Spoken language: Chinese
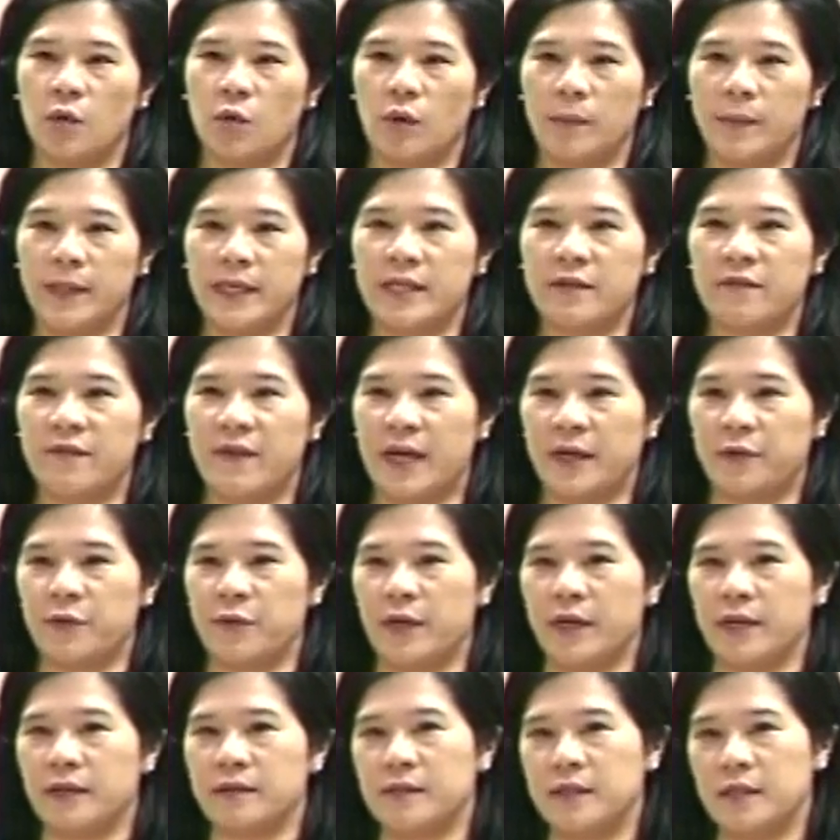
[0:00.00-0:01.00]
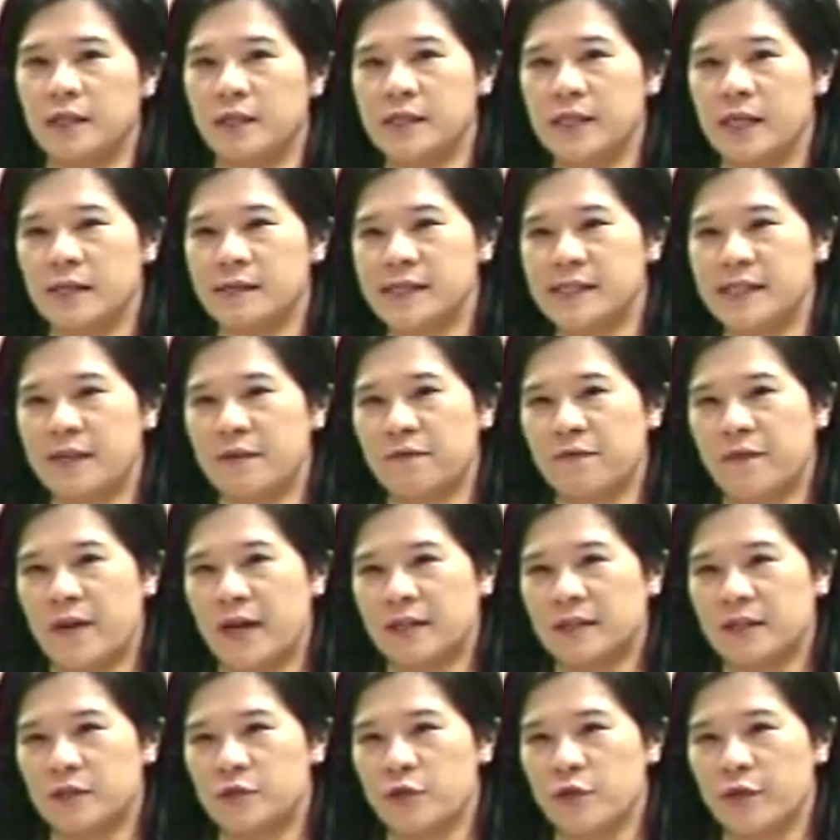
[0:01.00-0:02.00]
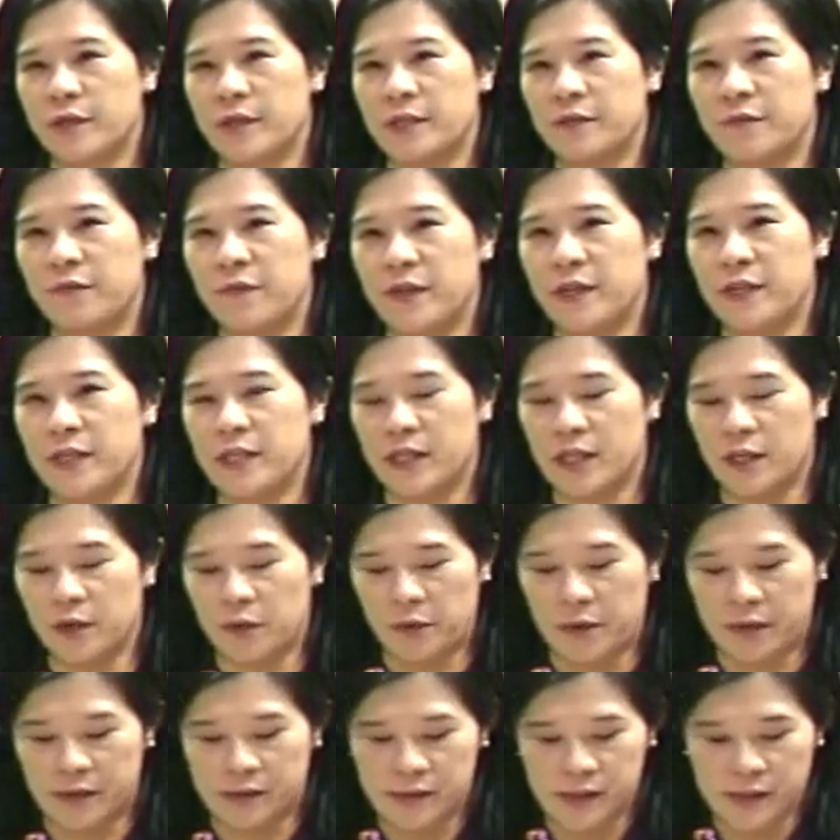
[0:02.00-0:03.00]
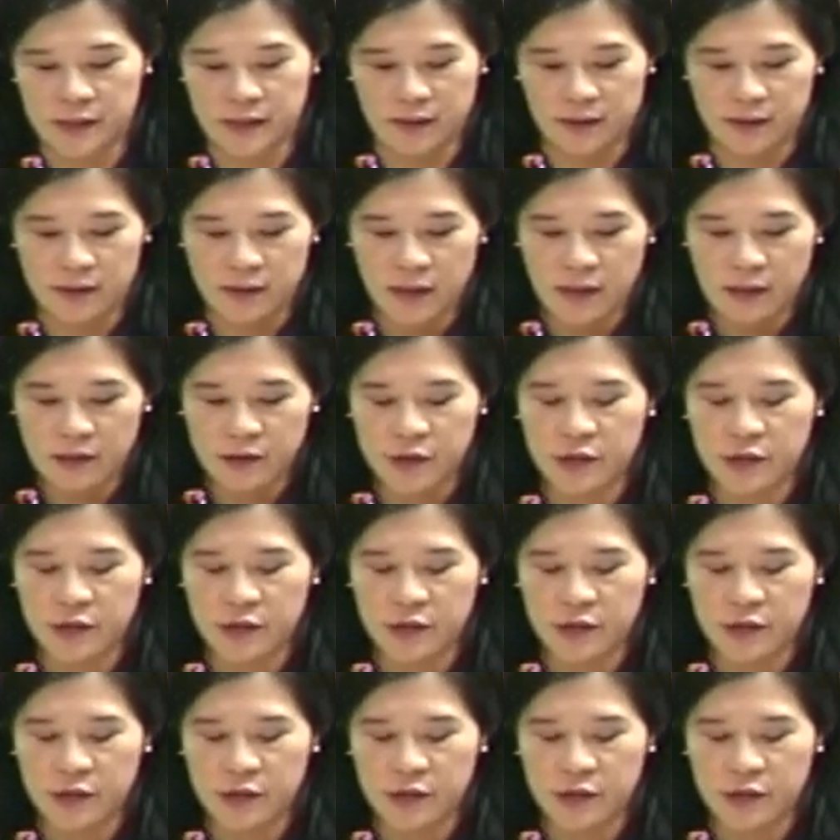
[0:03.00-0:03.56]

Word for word: 我们立法院依照宪法的权力分立的原则，